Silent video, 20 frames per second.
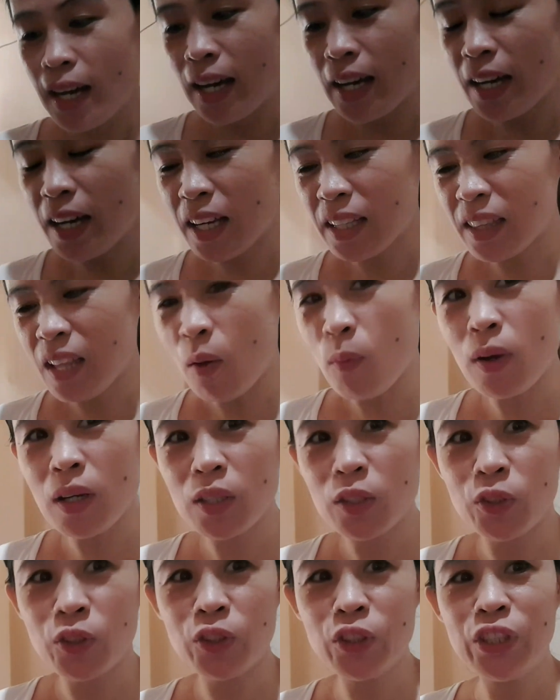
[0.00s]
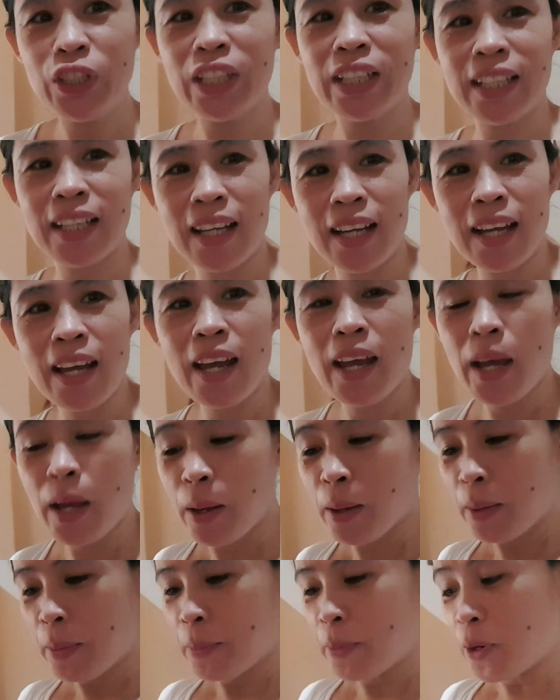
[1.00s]
ah, at tawag doon.
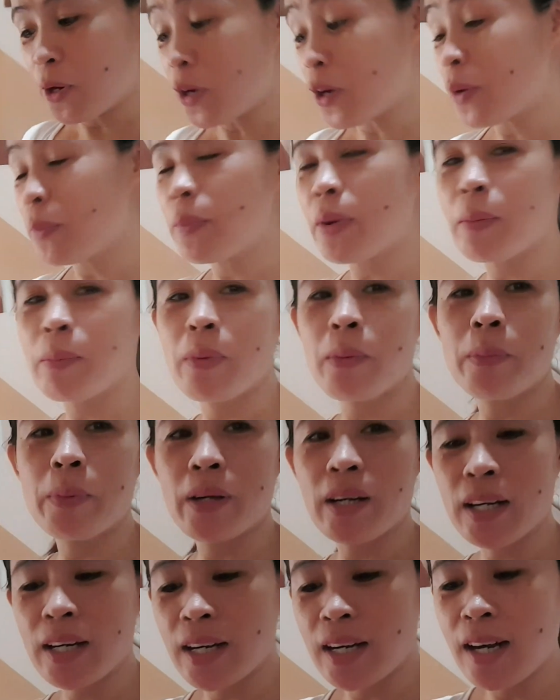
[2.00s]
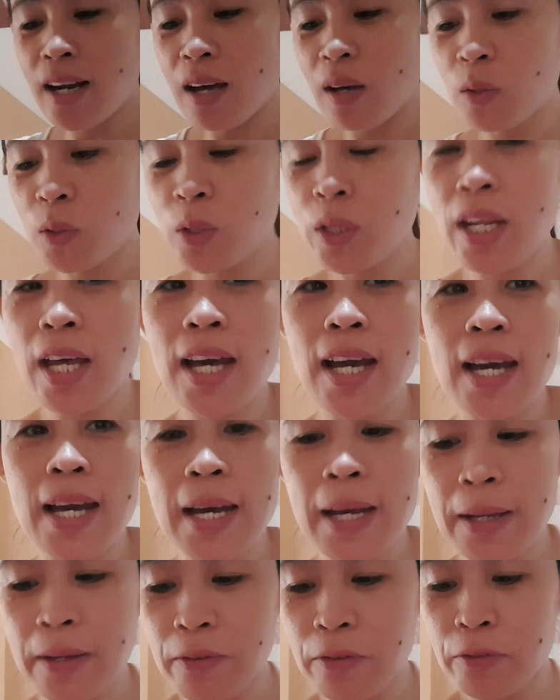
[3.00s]
Oh, magbo-burger ako
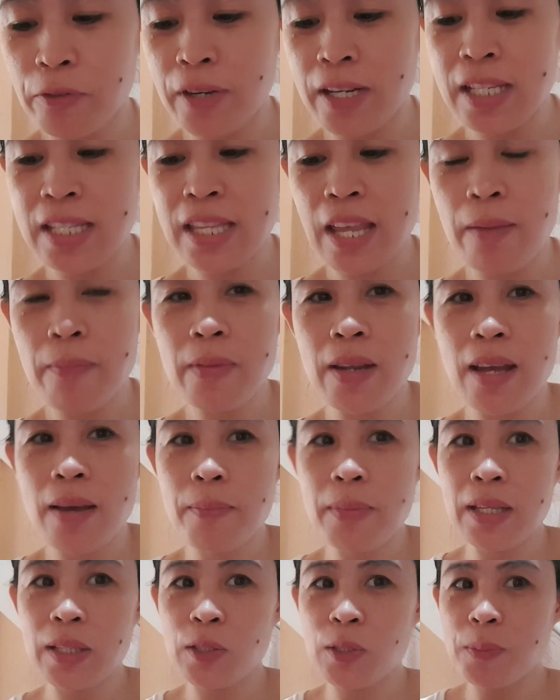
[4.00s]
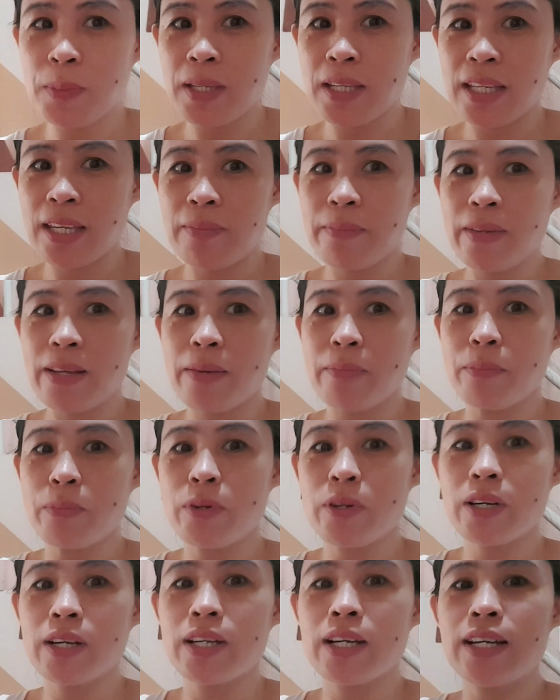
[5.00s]
ng first time naming tumikim
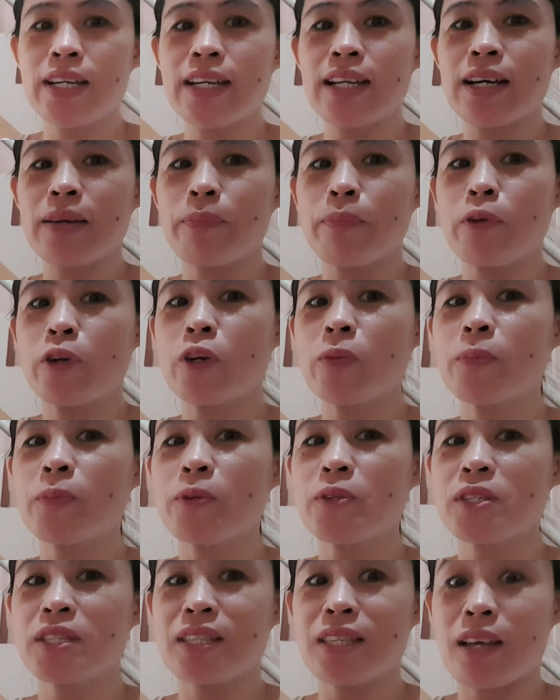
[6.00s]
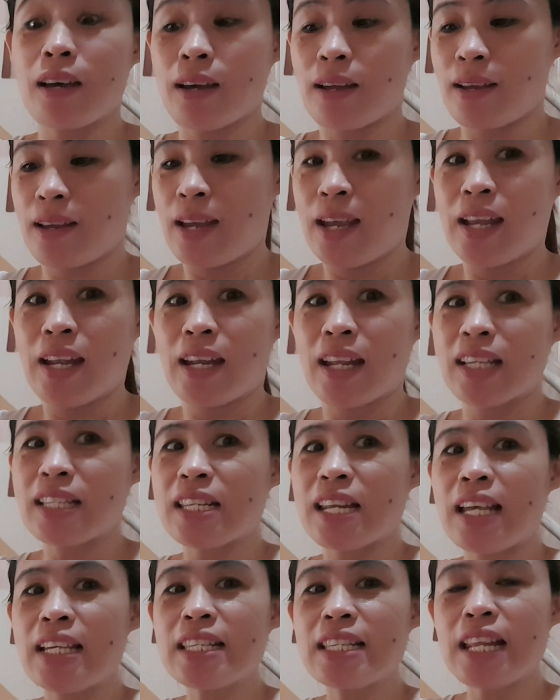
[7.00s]
ng burger ng Pure Foods na
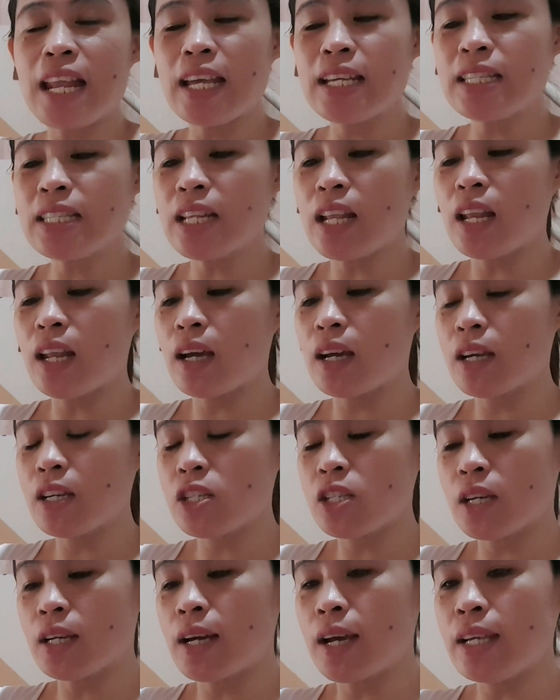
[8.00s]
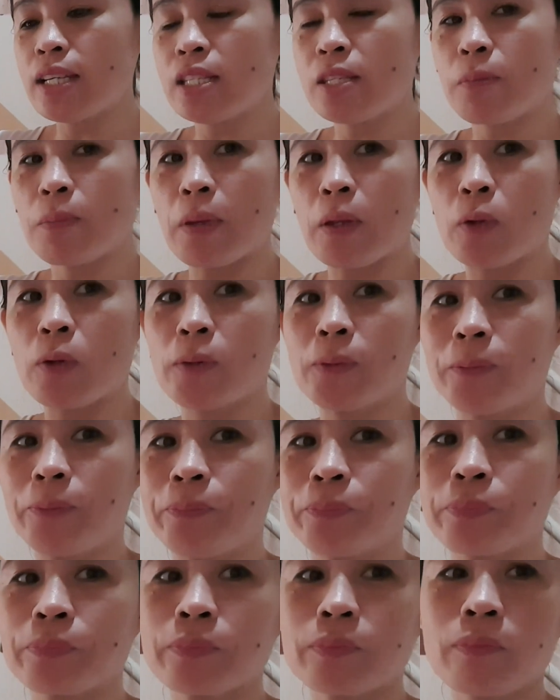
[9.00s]
Naslice-slice na lang nga siya guys. Pero
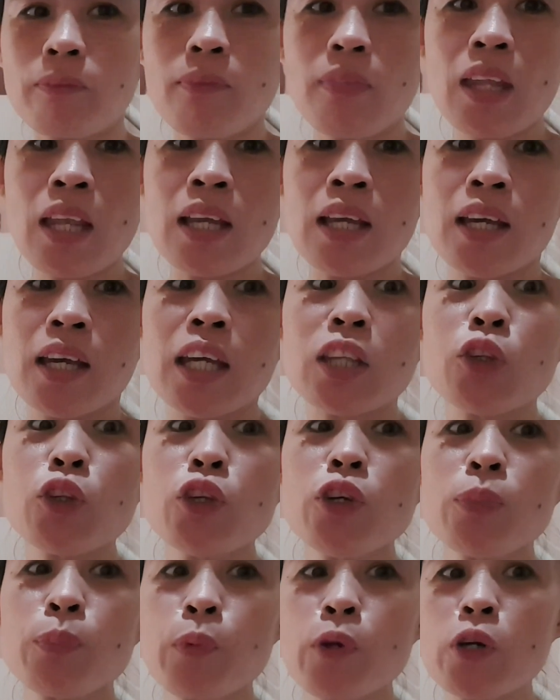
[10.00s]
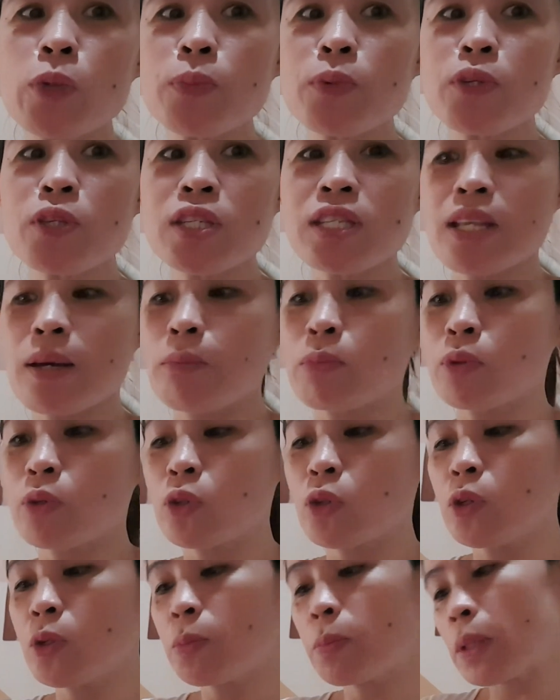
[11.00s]
ito yung Pure pods na
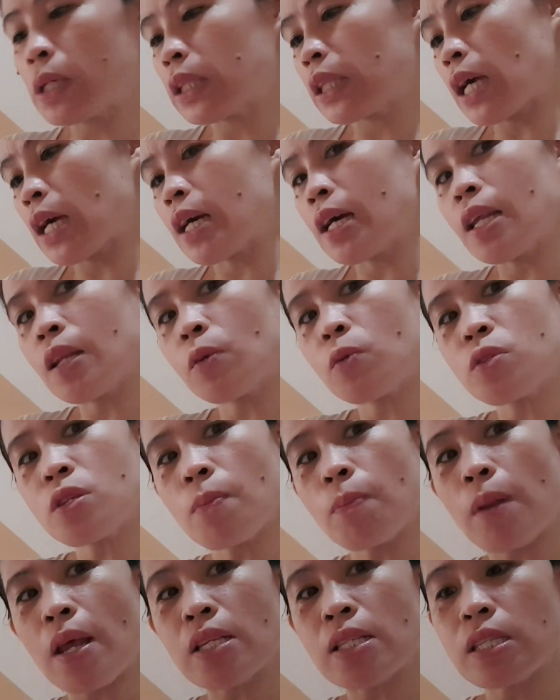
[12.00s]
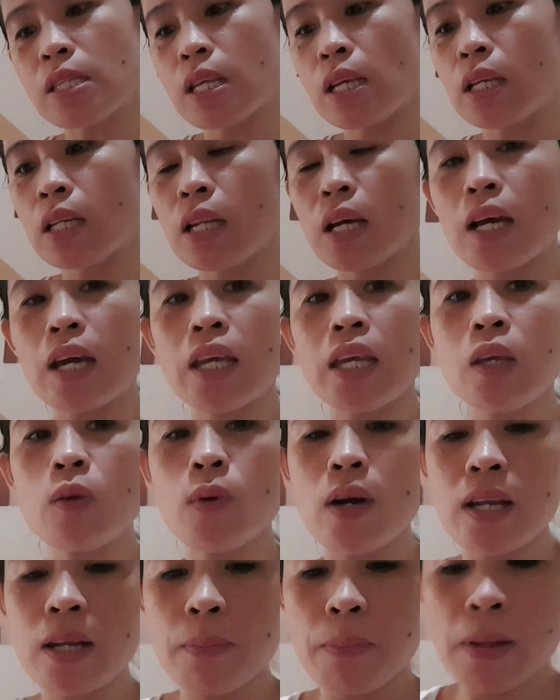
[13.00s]
buo. Pagtanggal ko sa plastic, nakahiwa na